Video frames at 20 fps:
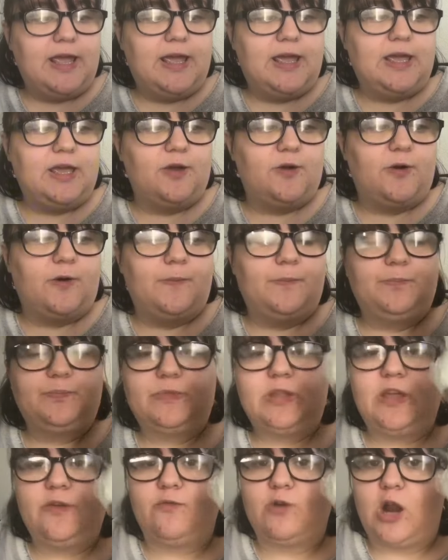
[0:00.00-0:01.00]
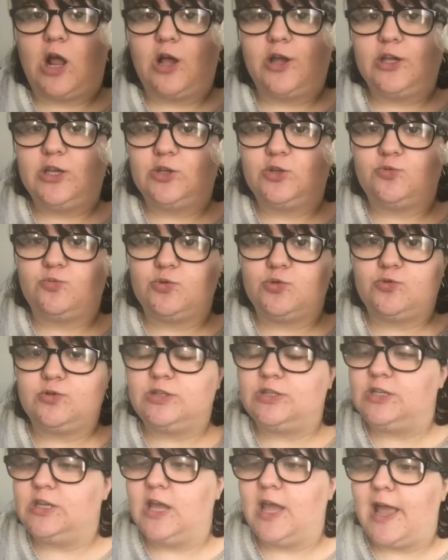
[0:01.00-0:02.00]
Euh, et, voilà. Et je me suis
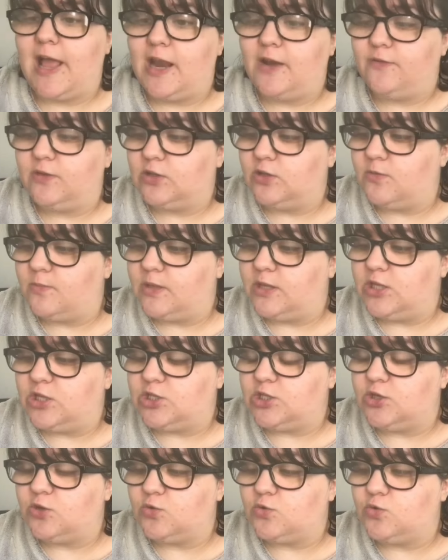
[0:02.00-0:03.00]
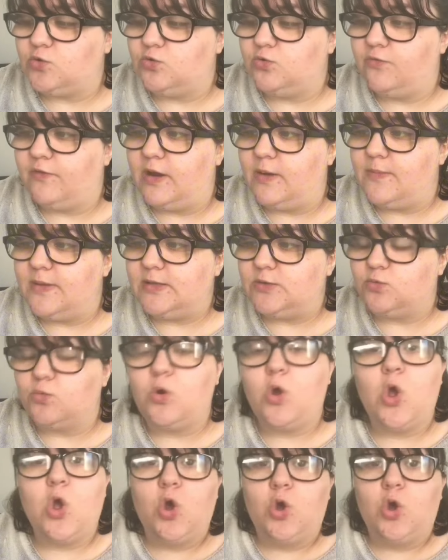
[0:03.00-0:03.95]
dit, elle vient d'emménager dans une nouvelle maison.